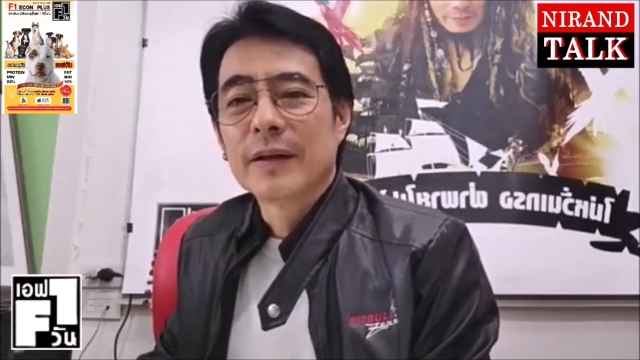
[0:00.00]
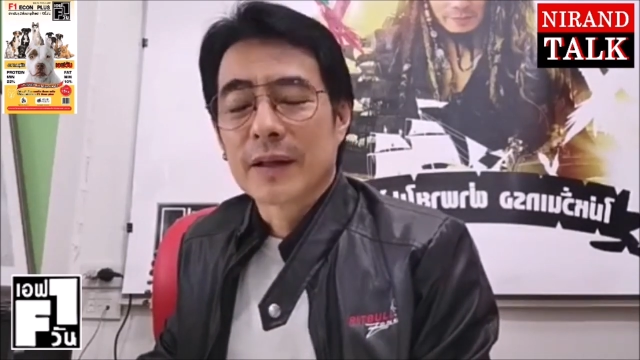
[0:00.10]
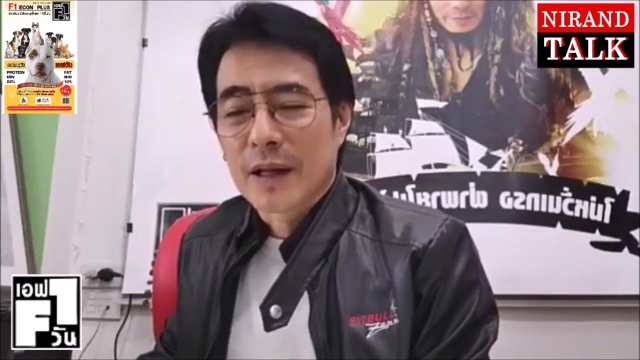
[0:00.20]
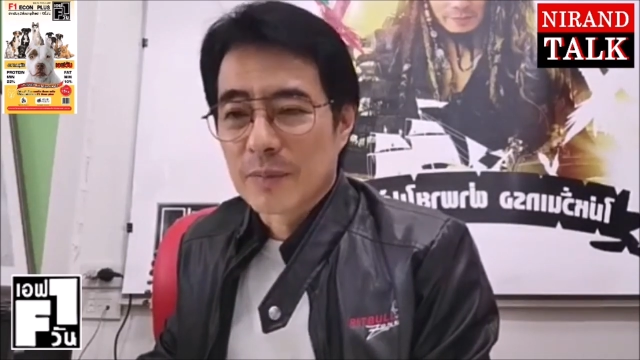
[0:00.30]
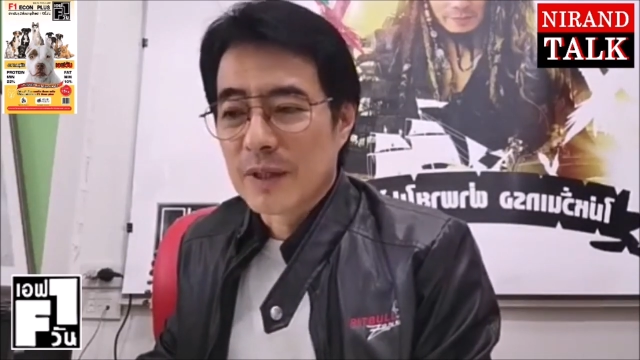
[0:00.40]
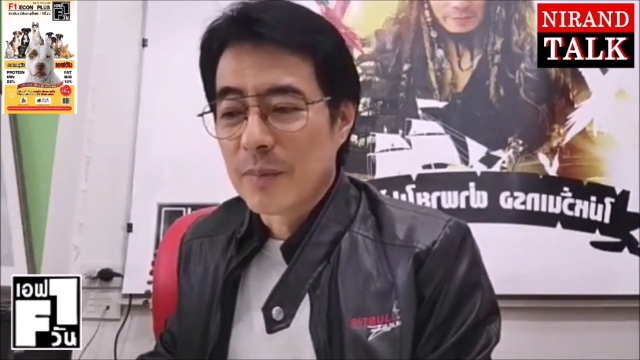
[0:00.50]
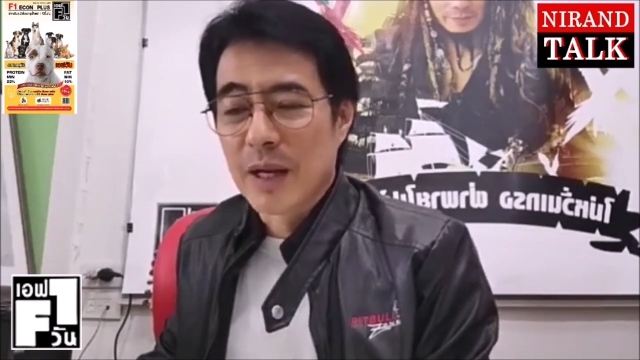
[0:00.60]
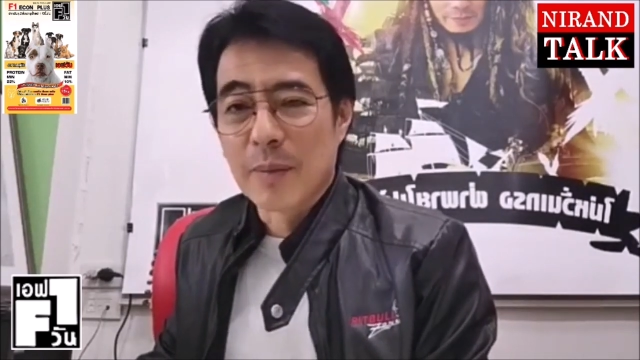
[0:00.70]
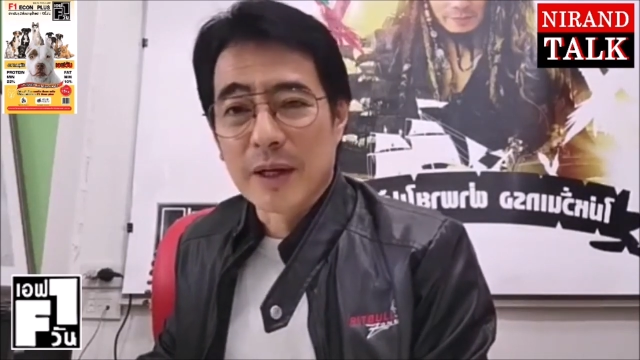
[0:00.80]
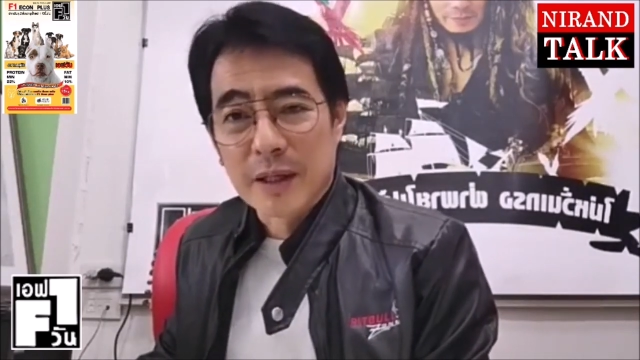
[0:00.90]
นะครับที่ไม่
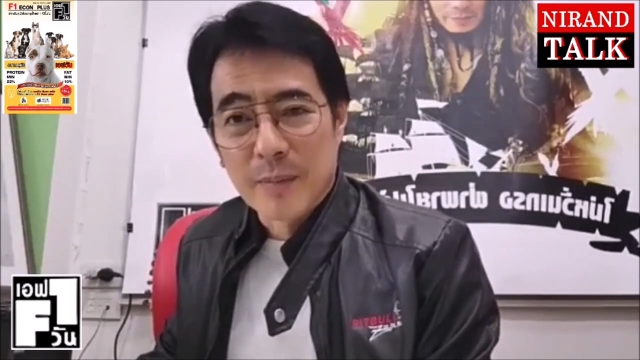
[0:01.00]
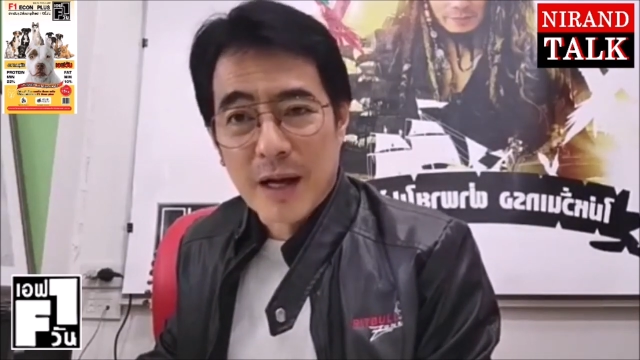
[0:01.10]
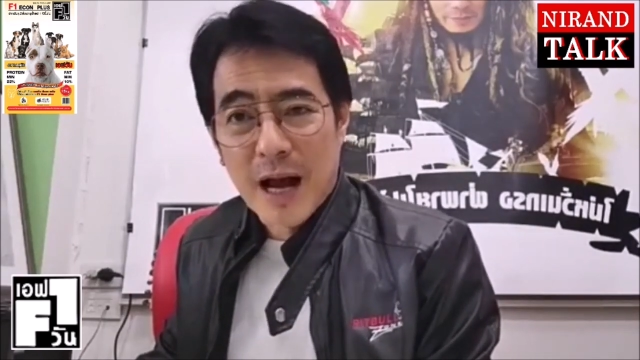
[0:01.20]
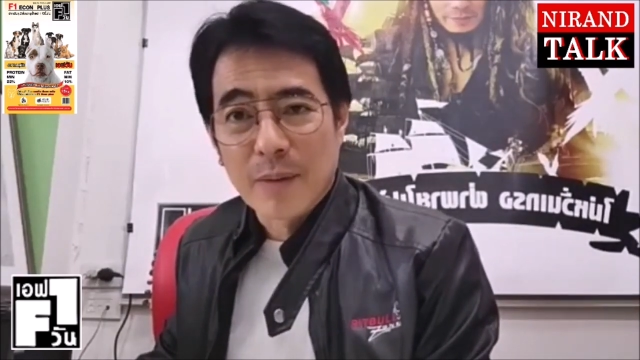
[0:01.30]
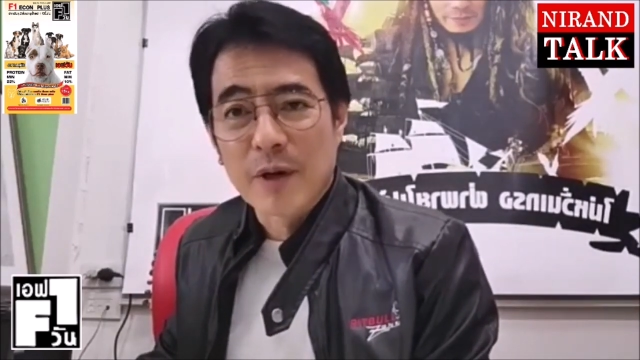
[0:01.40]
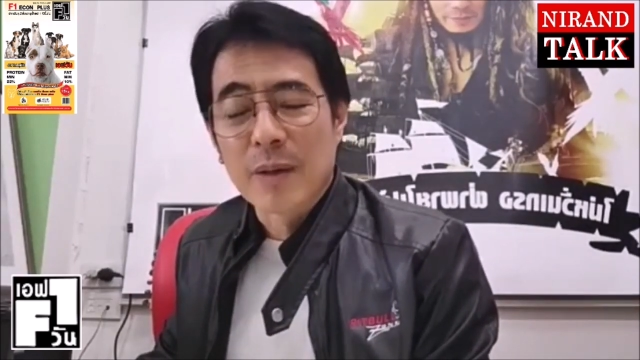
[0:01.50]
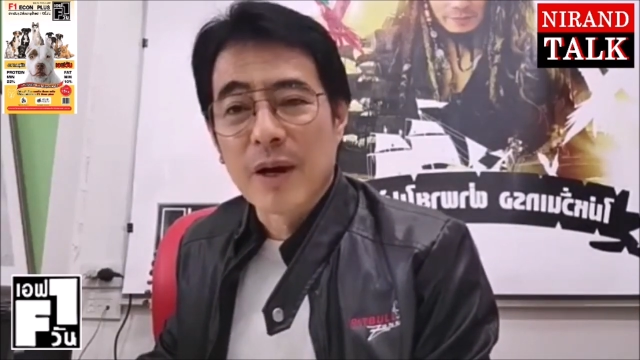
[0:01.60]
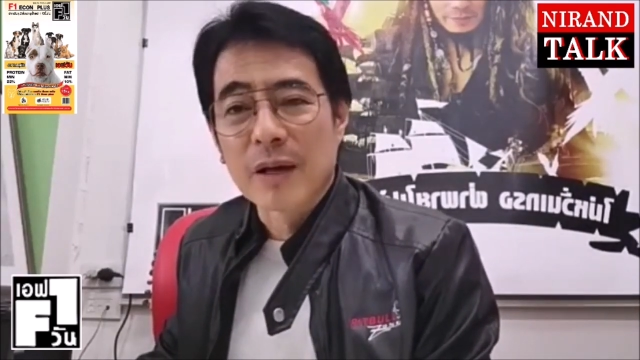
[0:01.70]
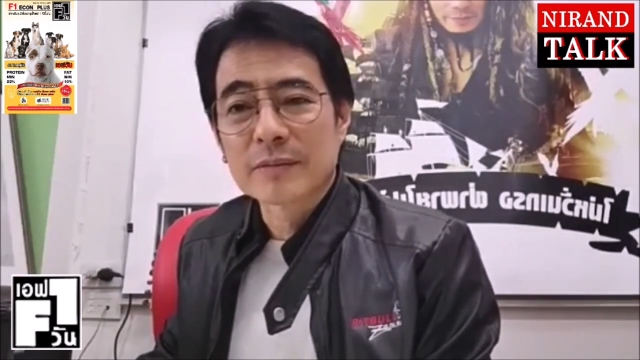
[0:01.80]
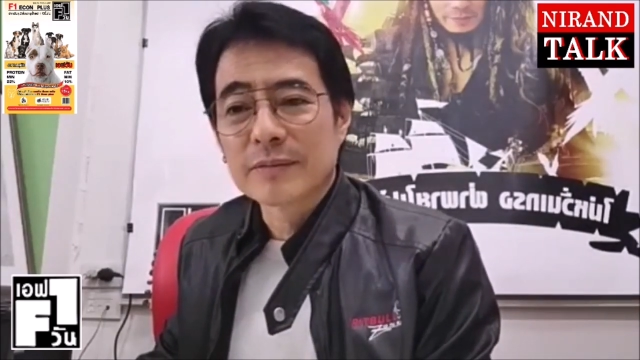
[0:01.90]
ได้เป็นกรรมการบริหารพร
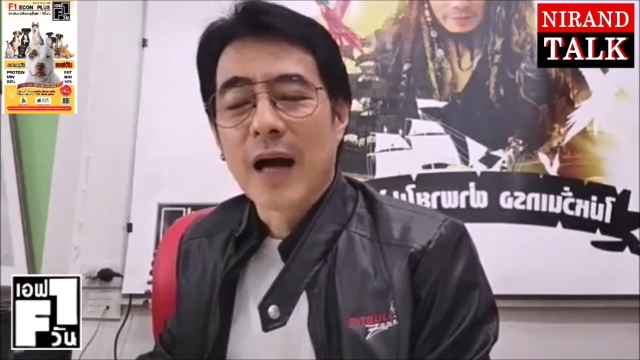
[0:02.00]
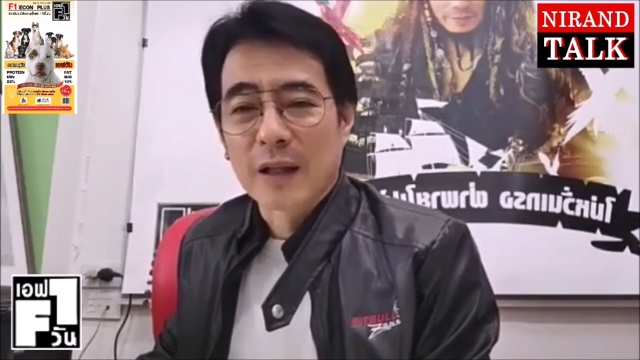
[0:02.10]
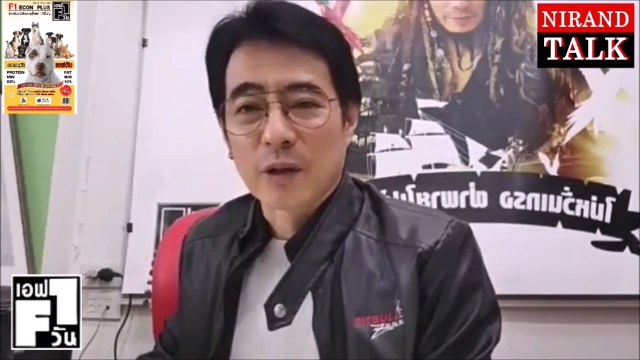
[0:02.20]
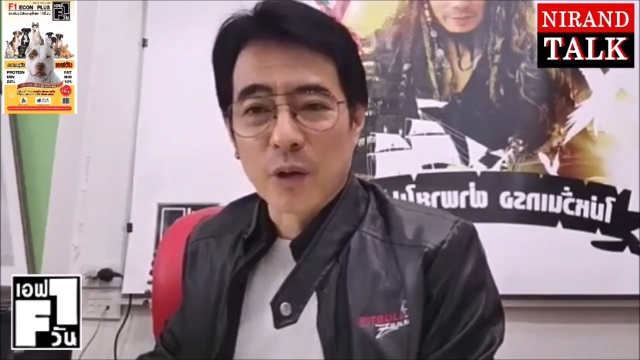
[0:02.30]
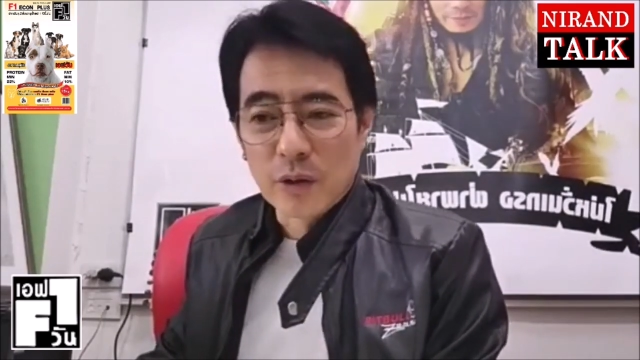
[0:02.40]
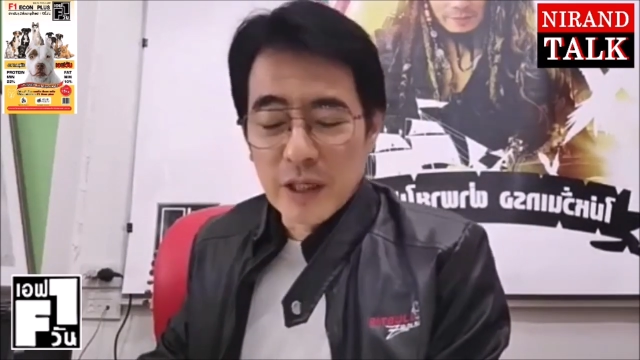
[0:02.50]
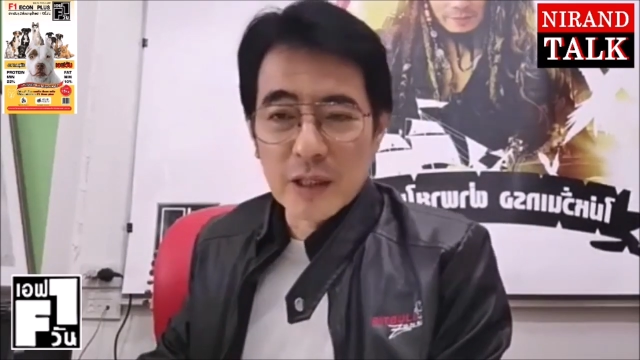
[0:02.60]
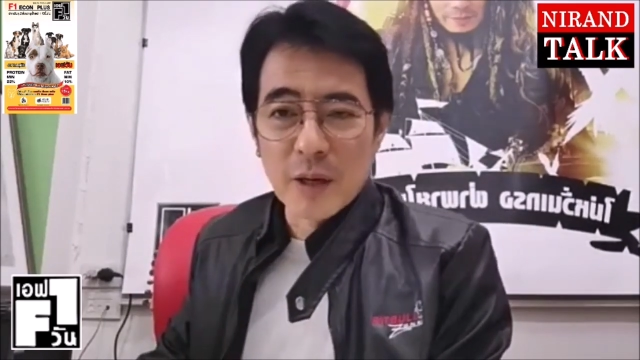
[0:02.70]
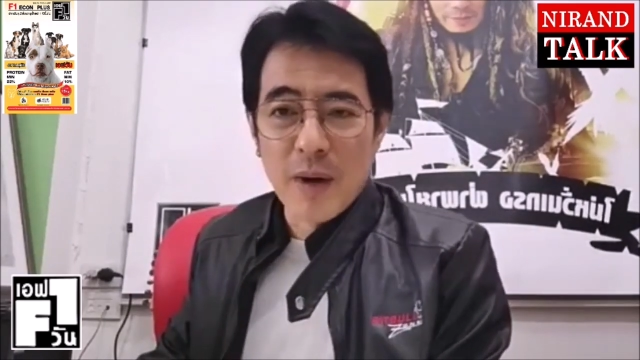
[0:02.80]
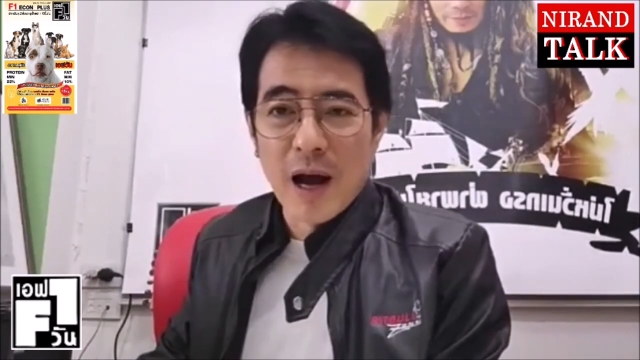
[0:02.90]
รคอาจจะต้องดึง
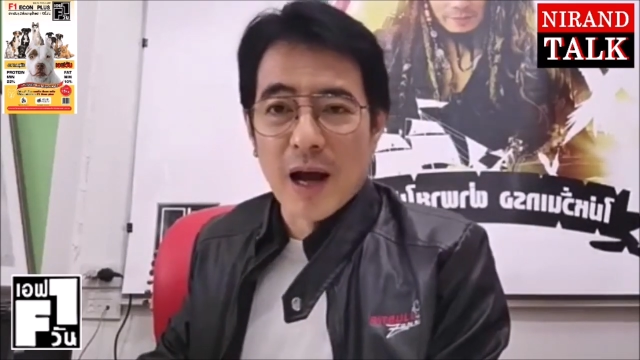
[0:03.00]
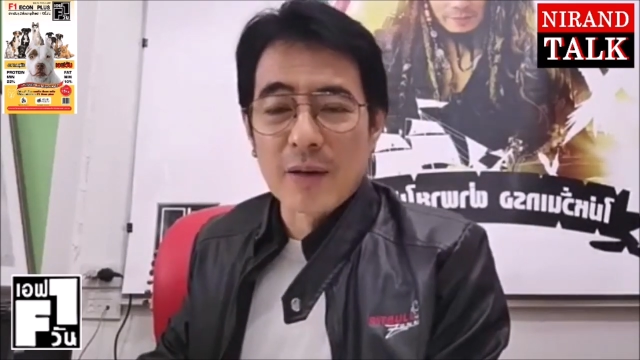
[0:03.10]
เข้ามา